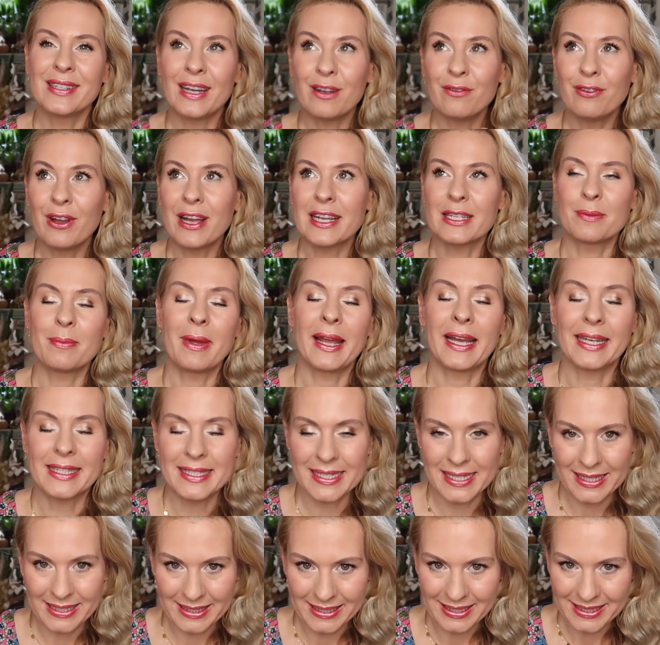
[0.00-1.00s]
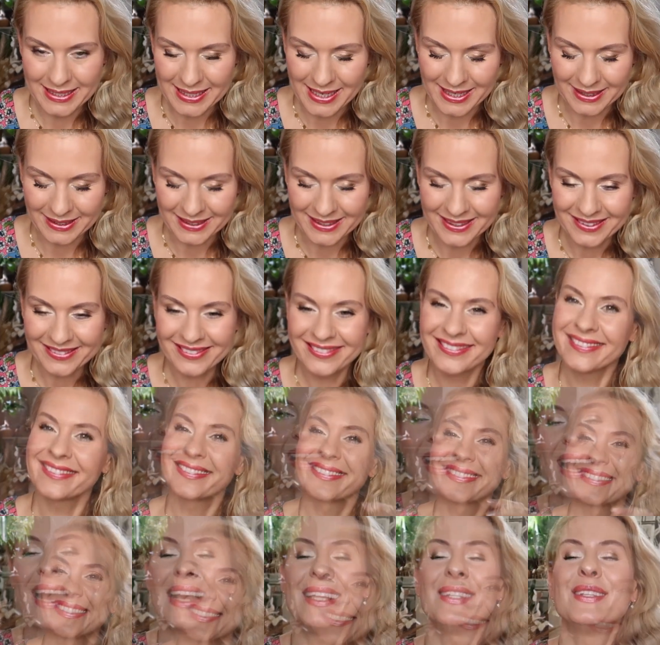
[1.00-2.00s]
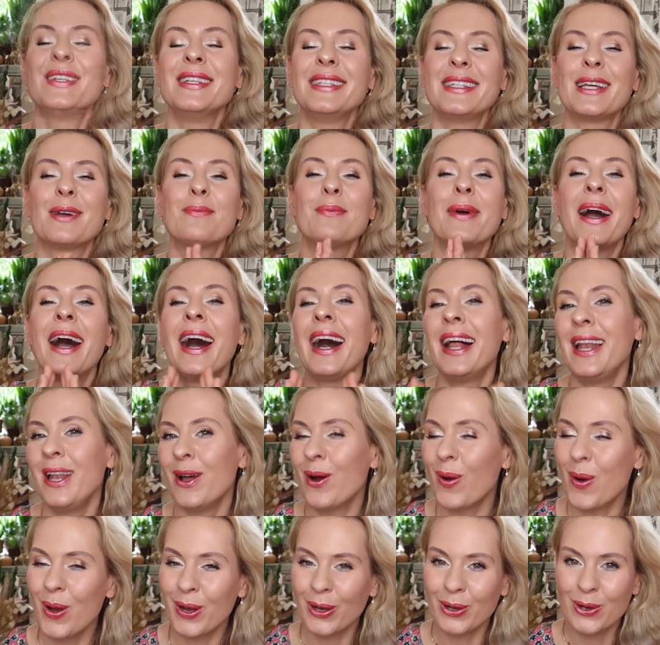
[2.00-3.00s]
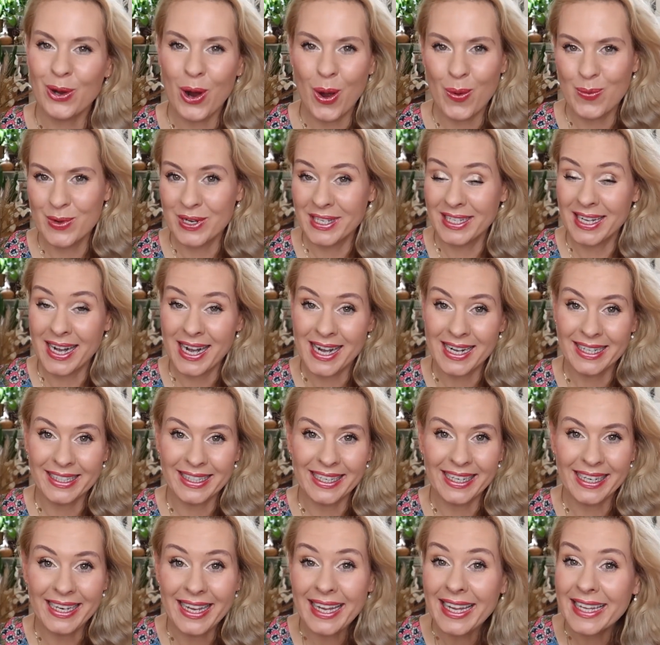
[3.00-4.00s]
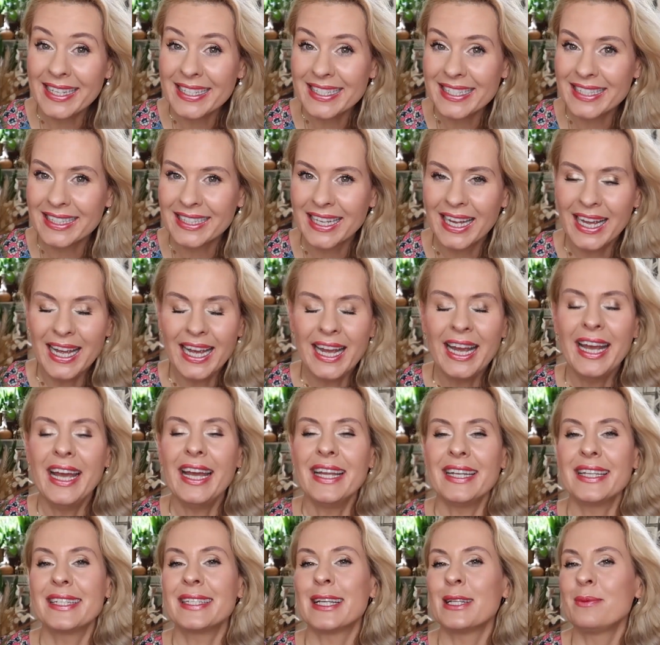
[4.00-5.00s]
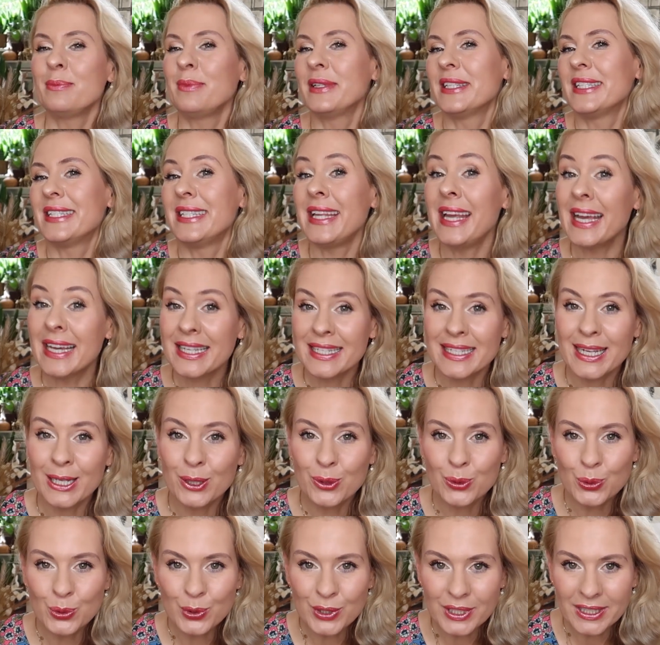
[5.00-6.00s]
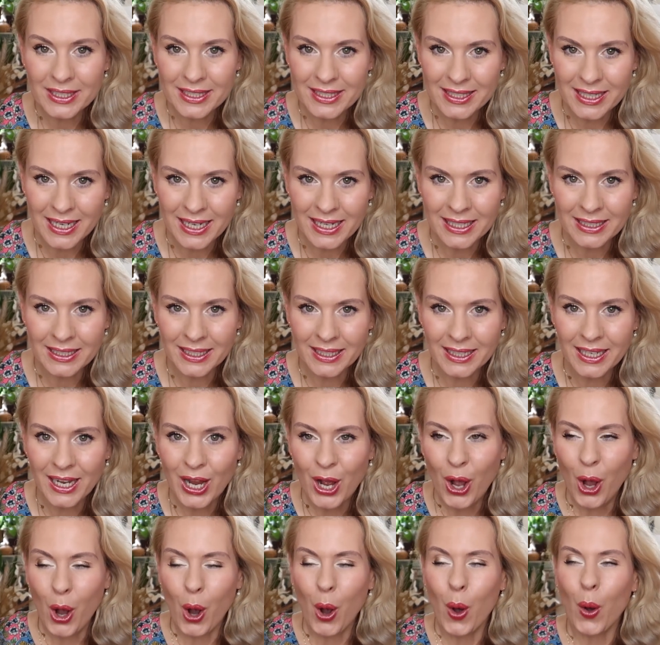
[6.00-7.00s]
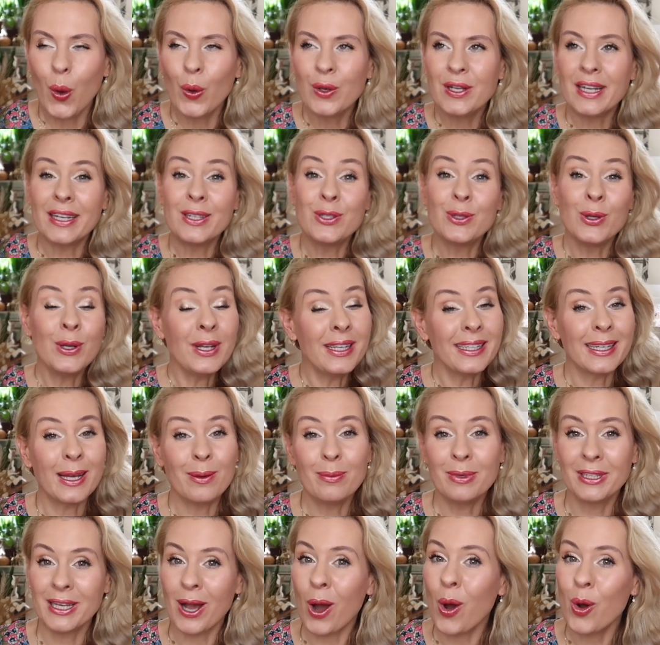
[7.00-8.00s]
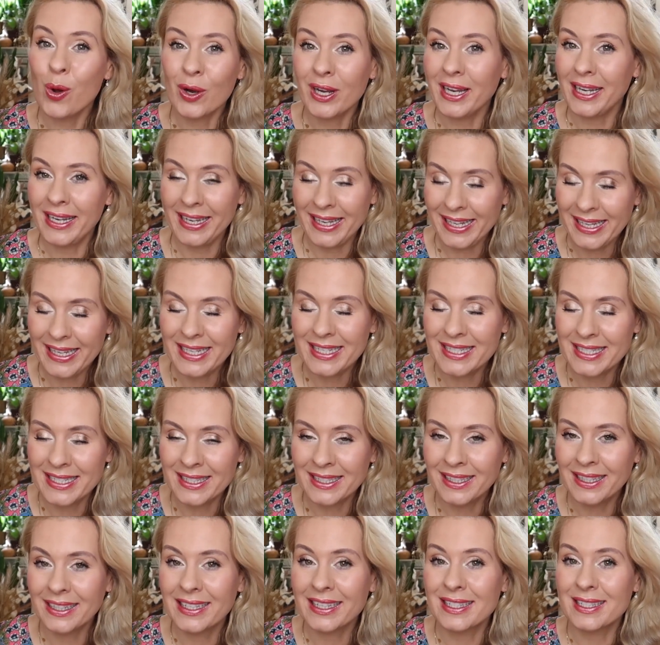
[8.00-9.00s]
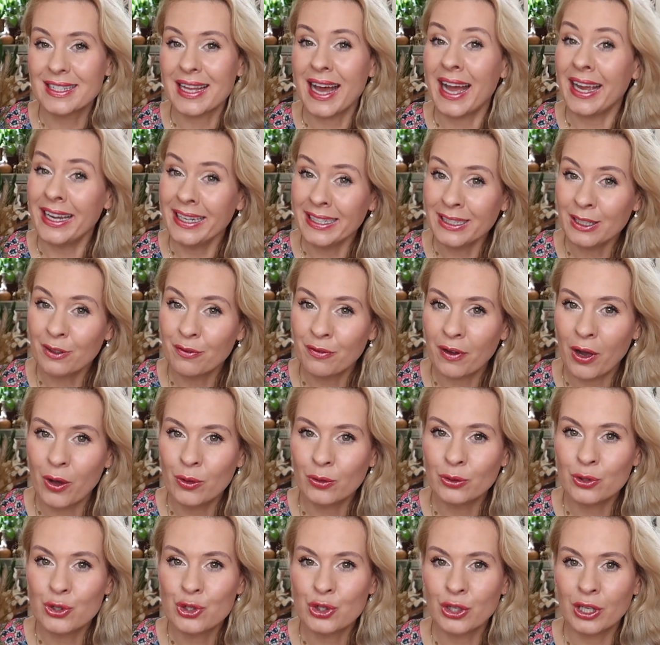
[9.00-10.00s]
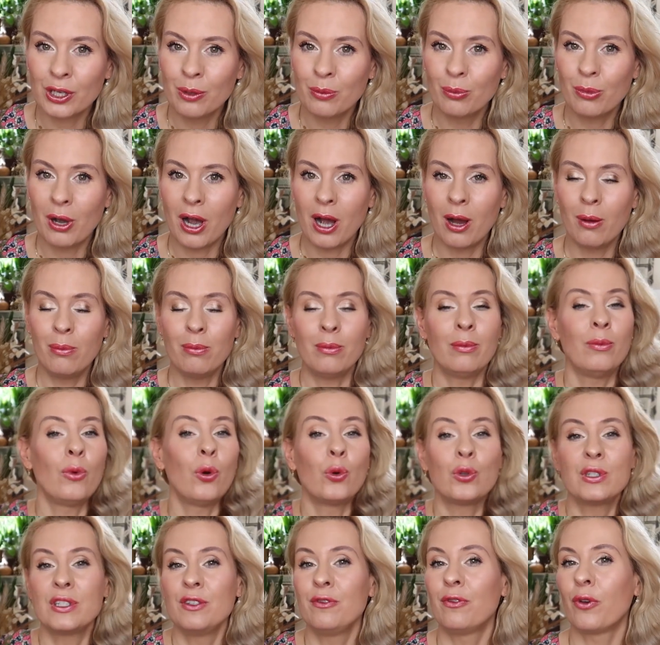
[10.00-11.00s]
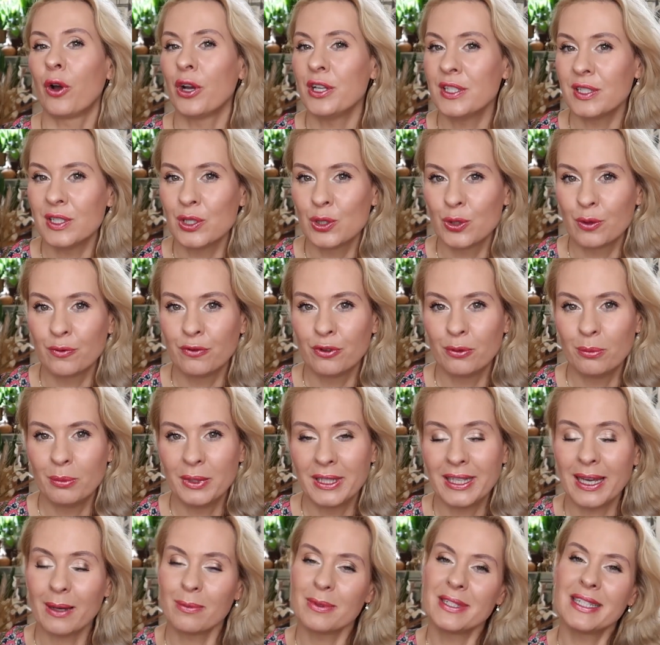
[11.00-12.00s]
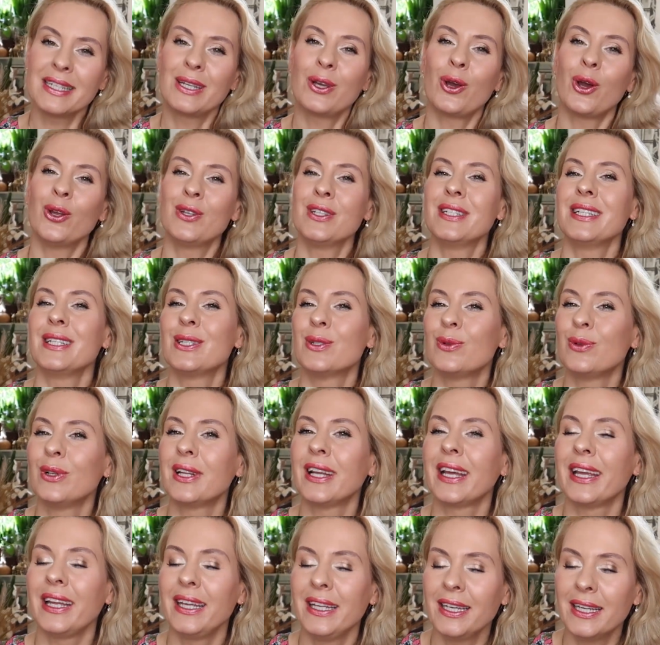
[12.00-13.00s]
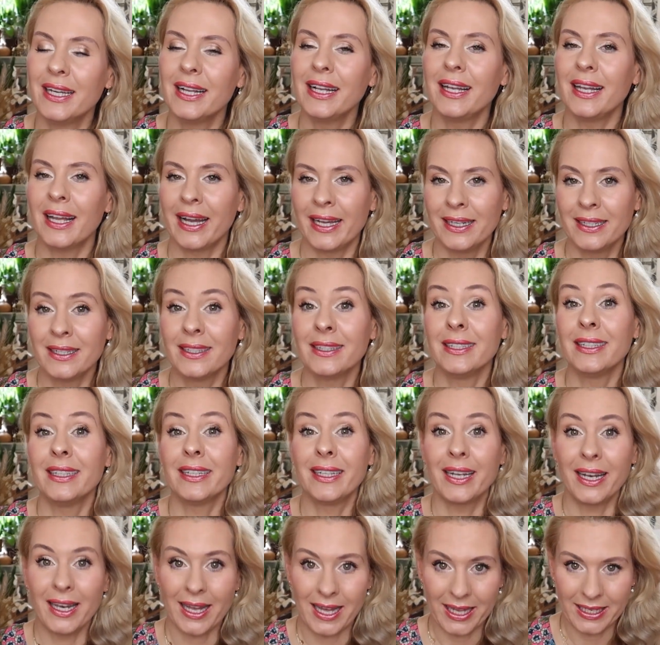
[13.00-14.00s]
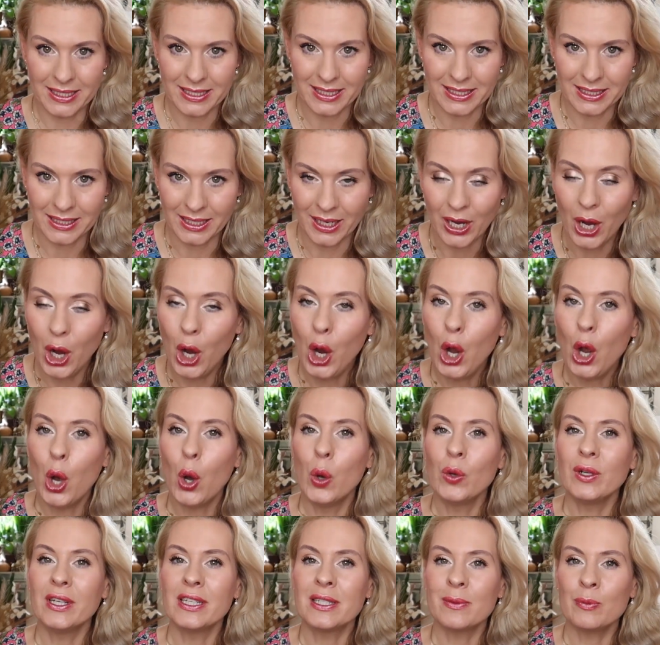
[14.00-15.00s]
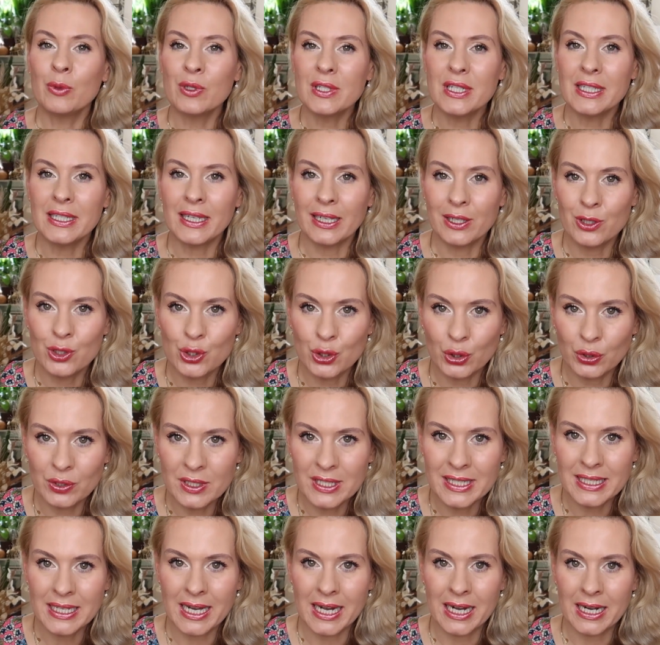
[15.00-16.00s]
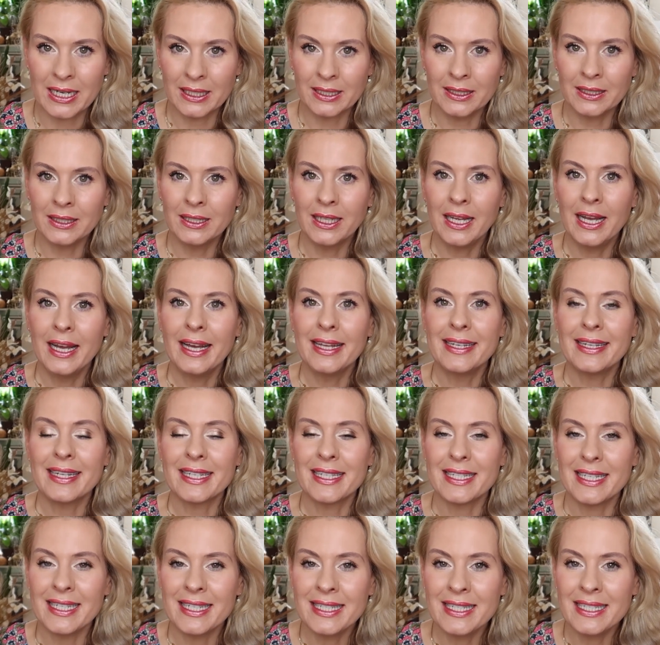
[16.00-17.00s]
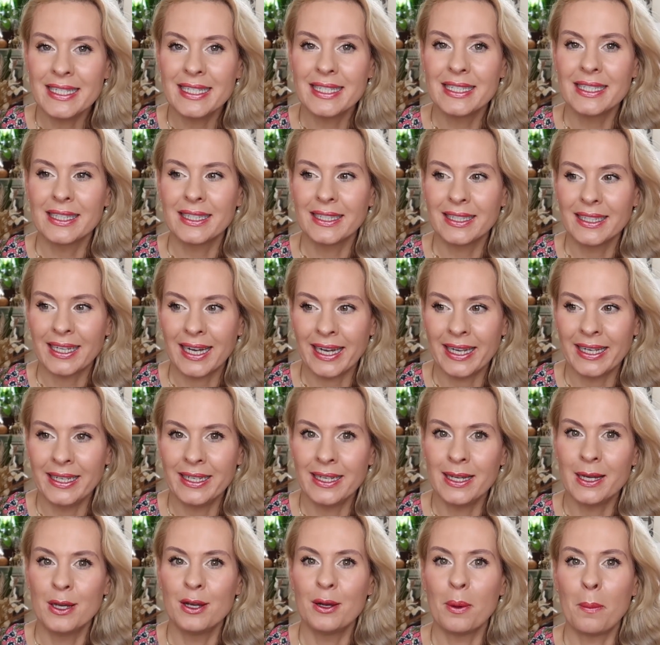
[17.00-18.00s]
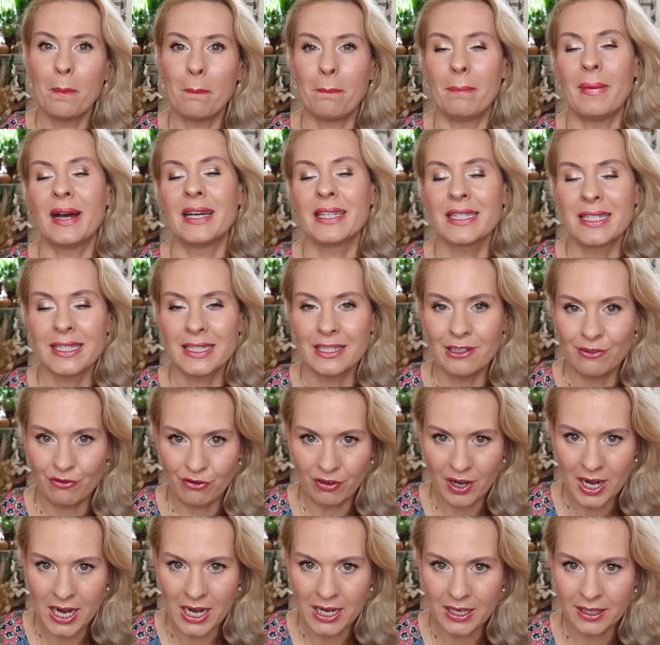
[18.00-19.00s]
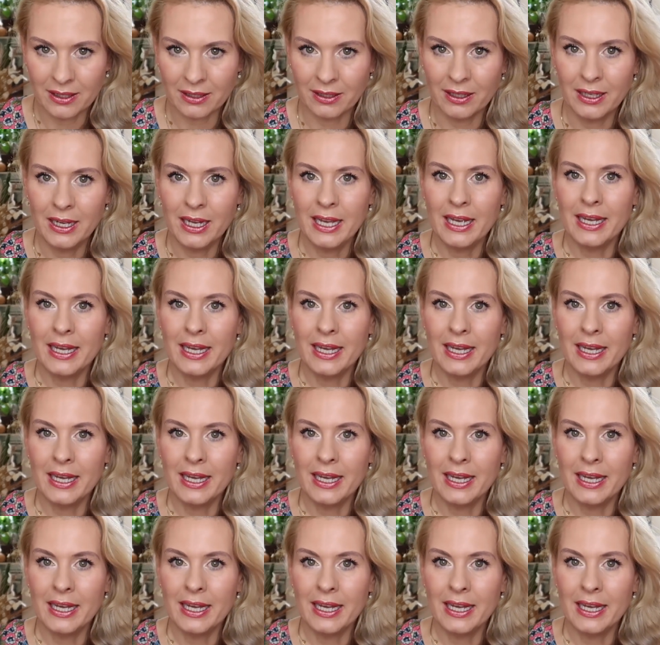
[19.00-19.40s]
dafür erstmal herzlichen Dank. Also ich habe alle eure Kommentare gelesen. Das hat mir sehr, sehr gut getan. Und natürlich habe ich auch gelesen, dass einige Frauen geschrieben haben, oh, sie freuen sich so für mich, aber sie können sich so einen Ring leider nicht leisten. Und jetzt muss ich halt schon sagen, das ist keine Massenware.